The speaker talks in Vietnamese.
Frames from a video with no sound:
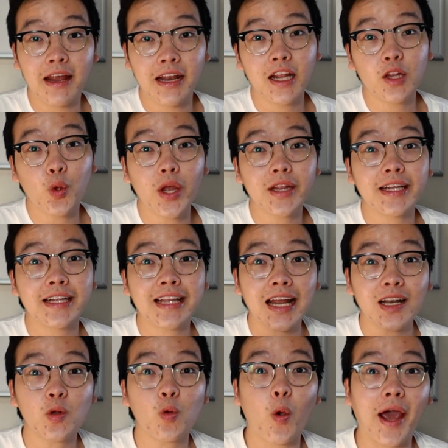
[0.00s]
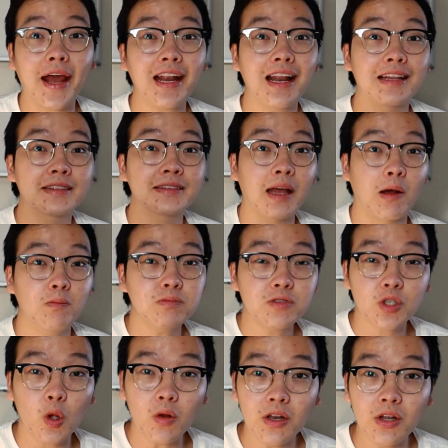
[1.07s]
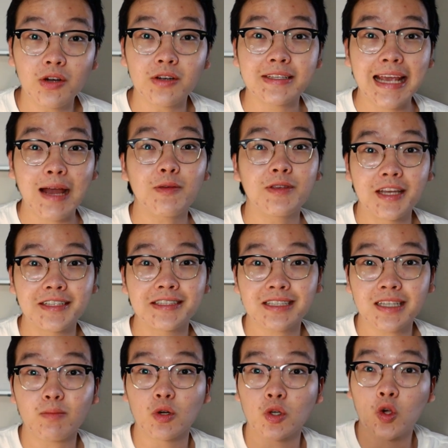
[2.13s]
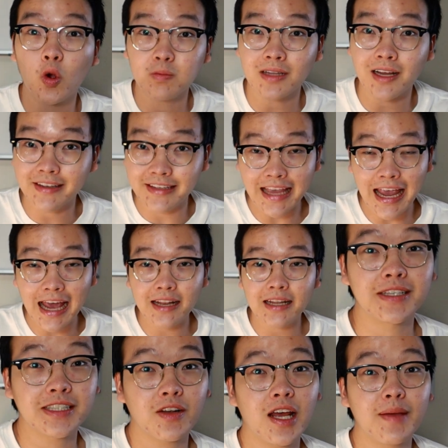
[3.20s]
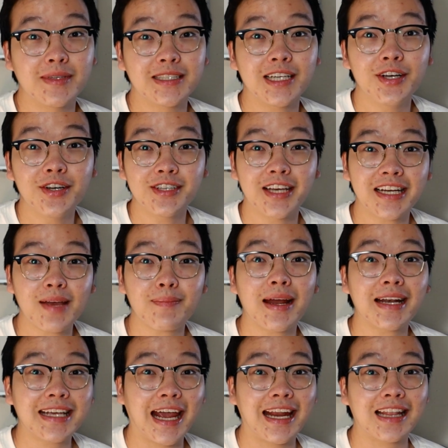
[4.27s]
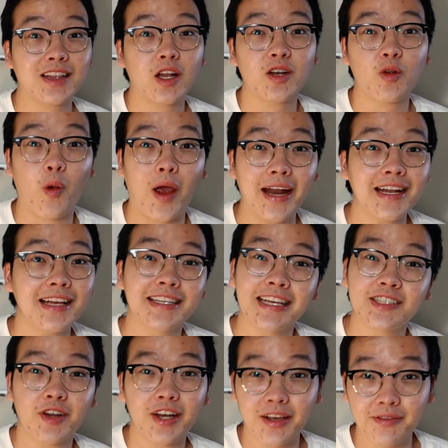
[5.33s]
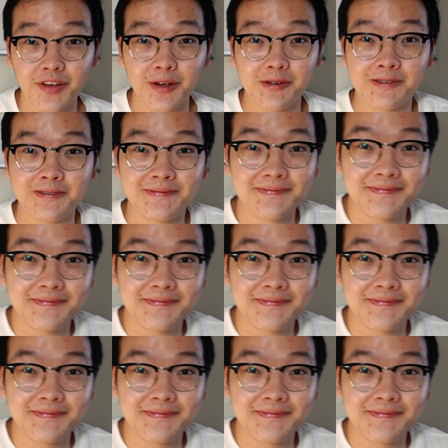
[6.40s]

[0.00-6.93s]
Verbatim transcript: về lý thuyết thì thanh khoản là tổng số lượng giao dịch trong một khung thời gian và sau đây mình sẽ hướng dẫn các bạn cài đặt thanh khoản ở trên trading view